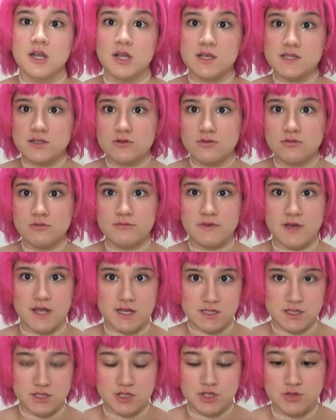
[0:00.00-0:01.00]
A nossa
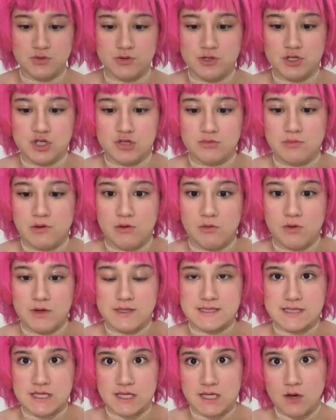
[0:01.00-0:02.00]
conversa de hoje é uma
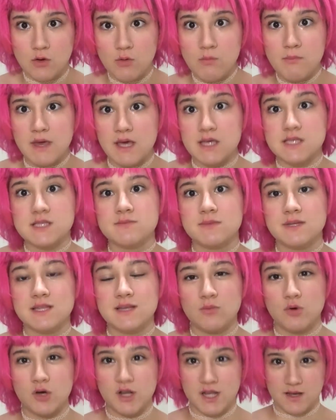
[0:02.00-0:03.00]
coisa que eu mesma
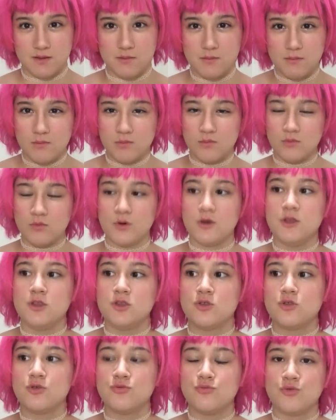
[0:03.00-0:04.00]
demorei
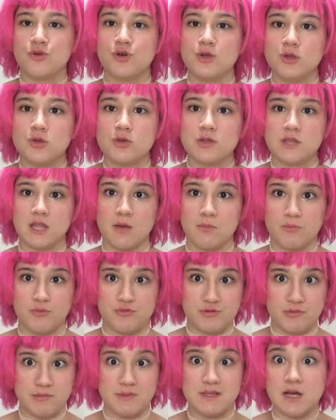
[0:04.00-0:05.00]
muito, muito
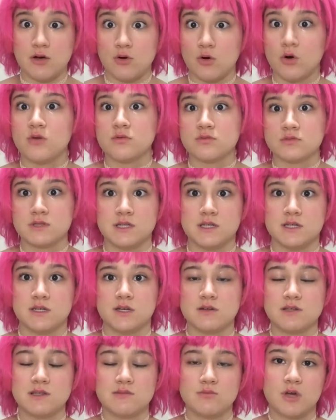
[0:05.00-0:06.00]
tempo para me dar
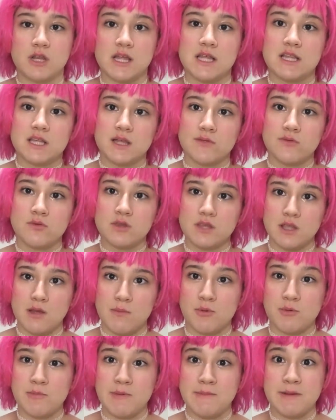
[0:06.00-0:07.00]
conta. Eu demorei tanto
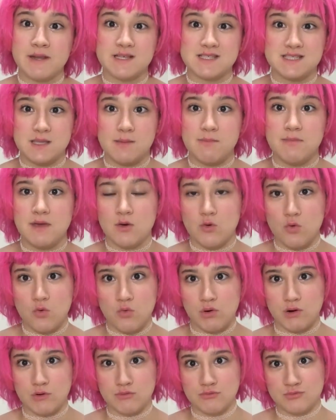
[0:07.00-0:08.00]
tempo para perceber o
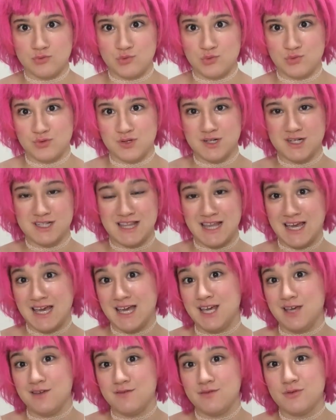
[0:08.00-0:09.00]
quão
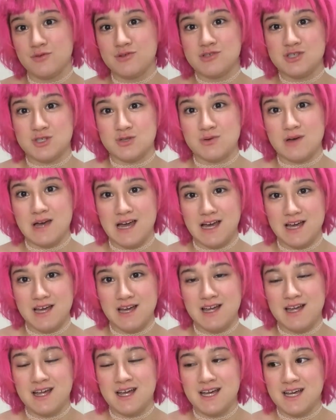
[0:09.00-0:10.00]
terrível isso
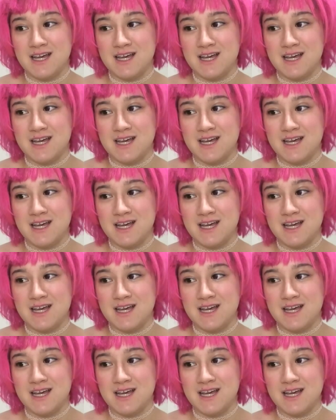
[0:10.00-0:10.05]
é.